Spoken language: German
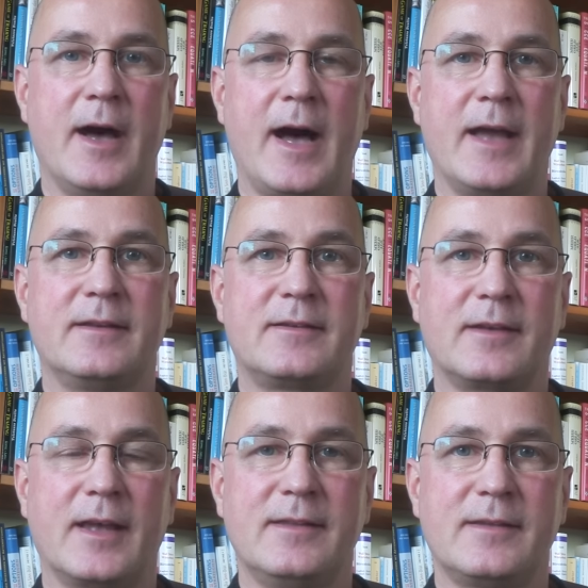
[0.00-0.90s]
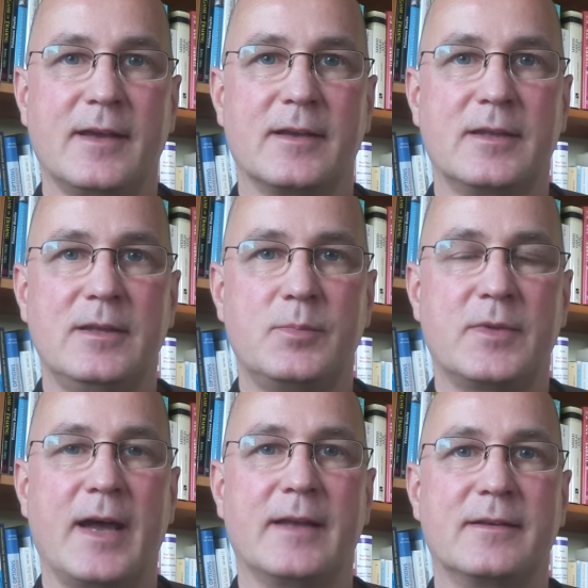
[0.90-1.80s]
ein Trend
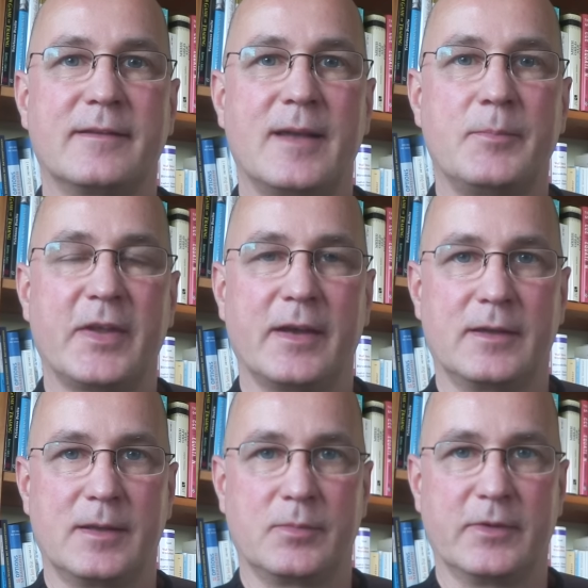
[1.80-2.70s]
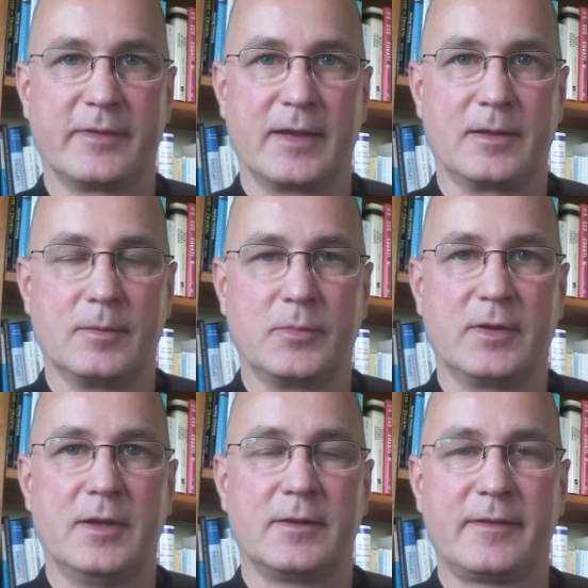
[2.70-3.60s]
ergibt, ein Gesamtergebnis ergibt.
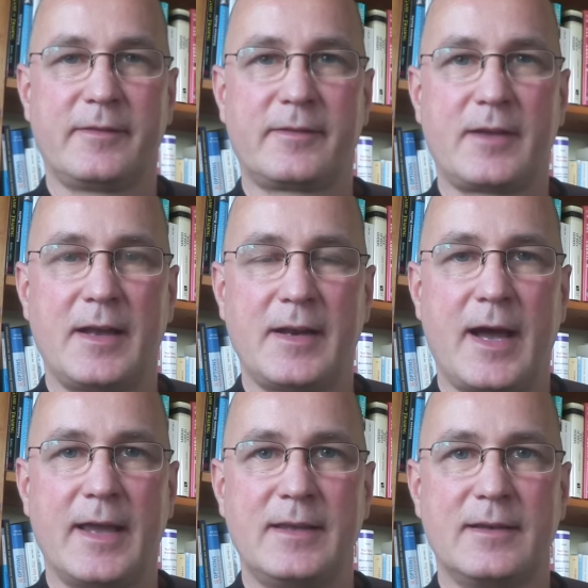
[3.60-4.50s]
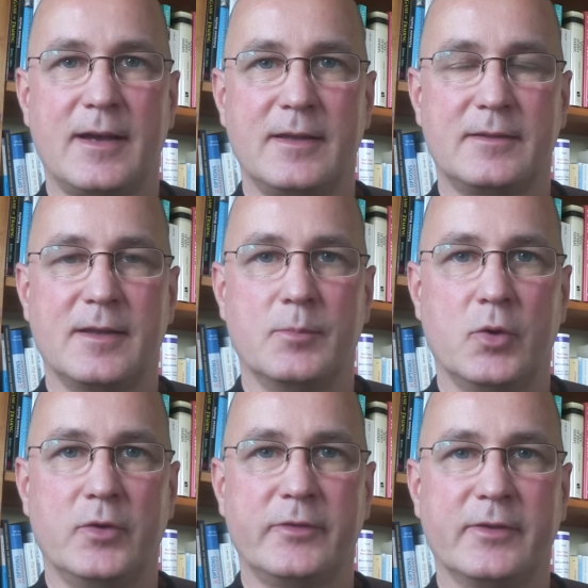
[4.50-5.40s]
Das ist keine Eigenheit der
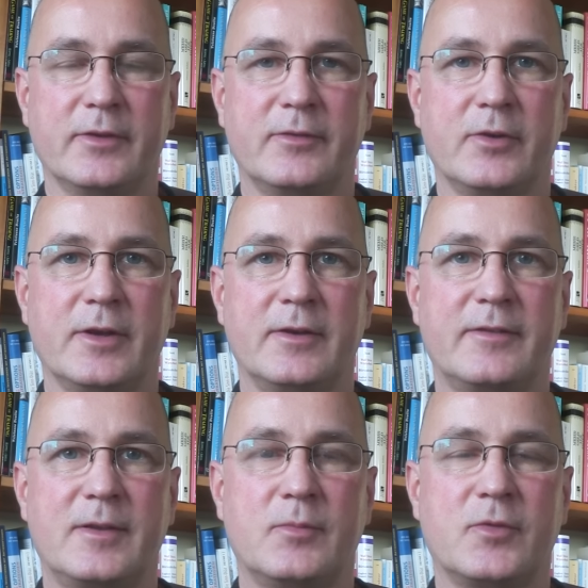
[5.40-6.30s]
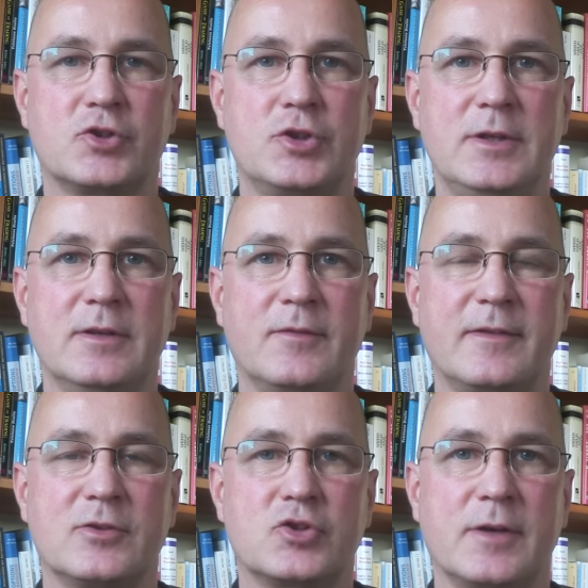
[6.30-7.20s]
Börse, sondern es gibt verschiedene
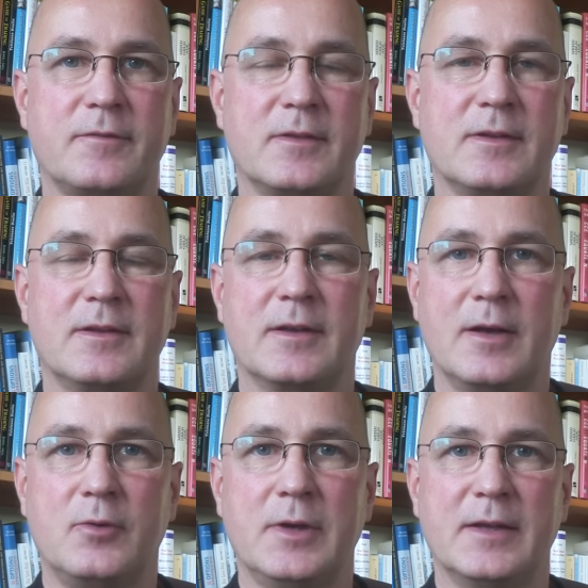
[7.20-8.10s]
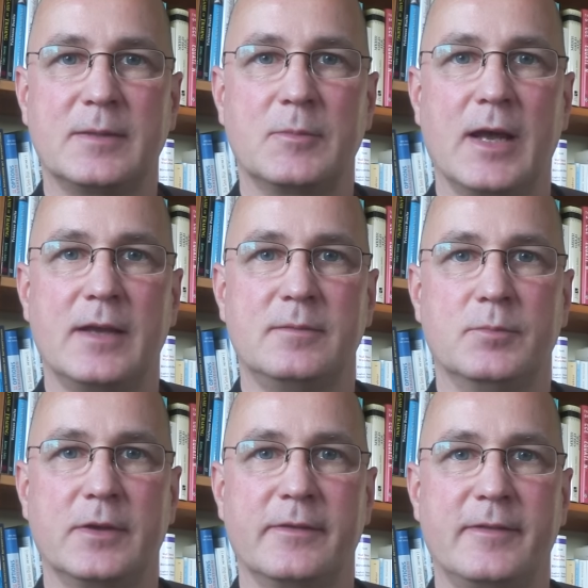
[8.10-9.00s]
Wissenschaften, die genau nach dem gleichen
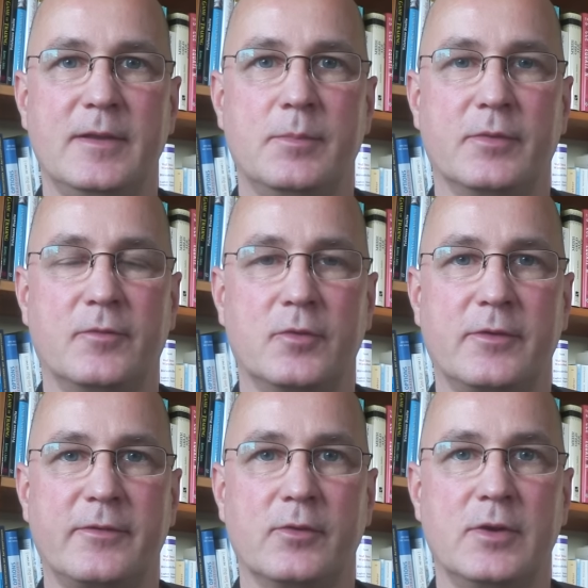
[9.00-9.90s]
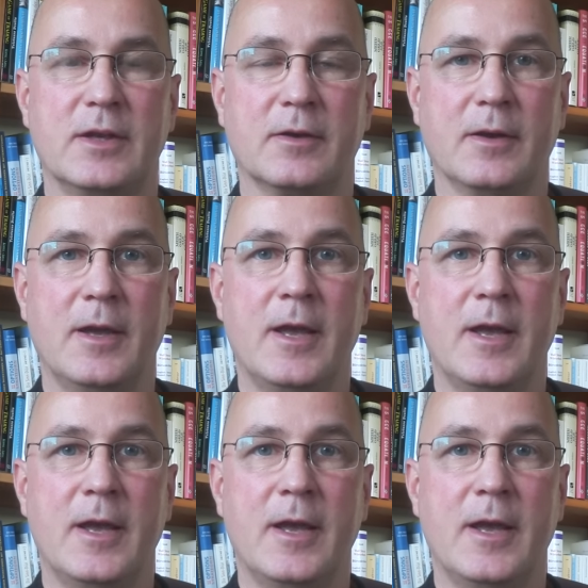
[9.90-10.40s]
Prinzip funktionieren.